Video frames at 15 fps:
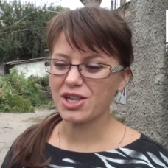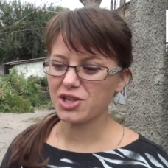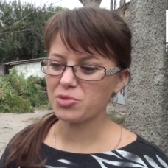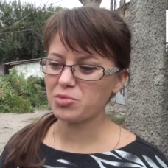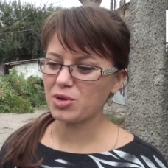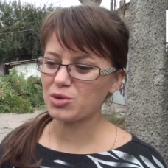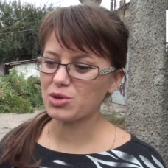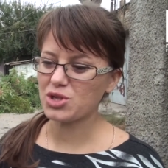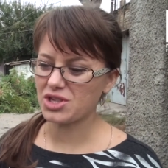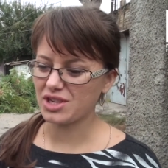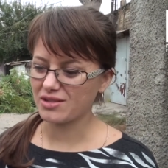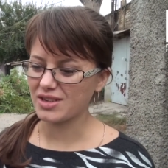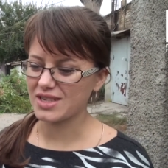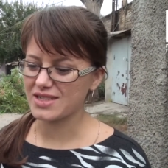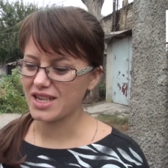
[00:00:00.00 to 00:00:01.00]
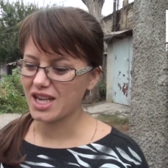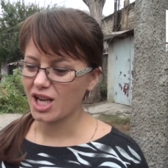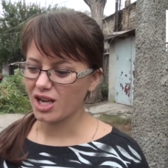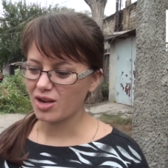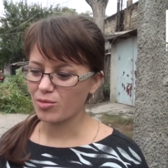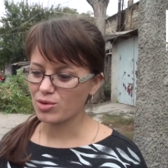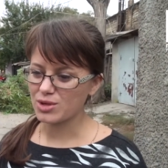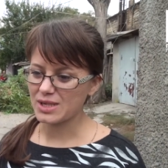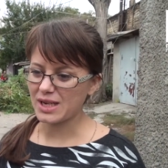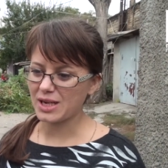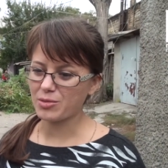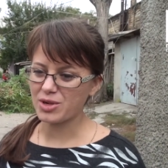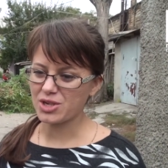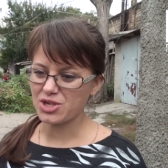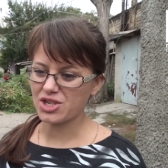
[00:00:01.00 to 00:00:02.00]
не получилось.
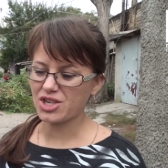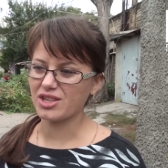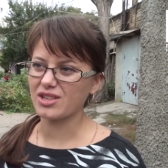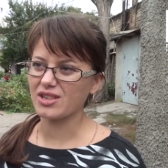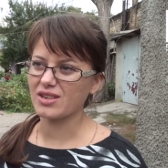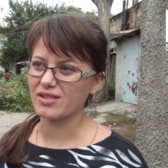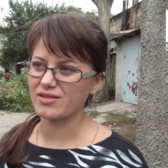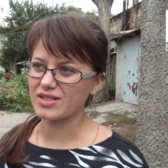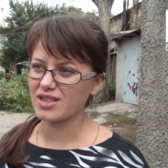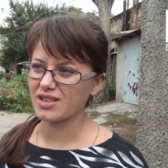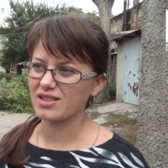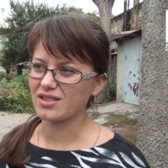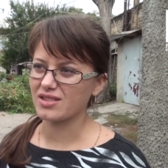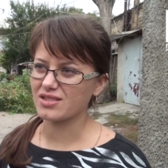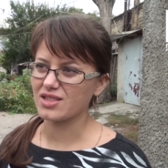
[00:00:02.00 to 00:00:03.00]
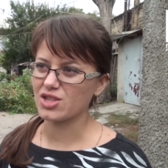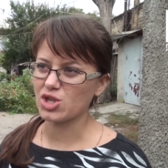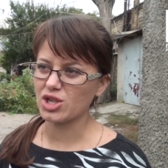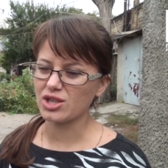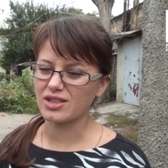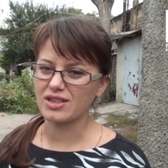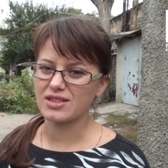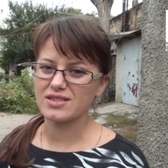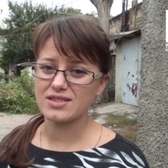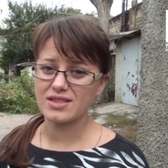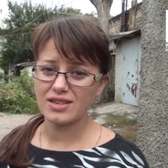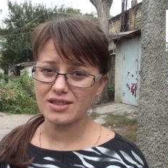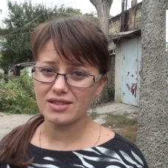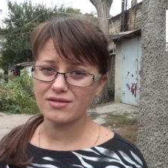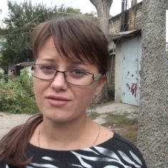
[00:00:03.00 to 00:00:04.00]
После обращения в Центр защиты
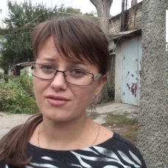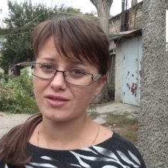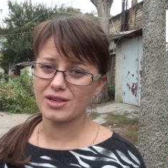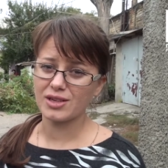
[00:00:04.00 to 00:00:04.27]
одесситов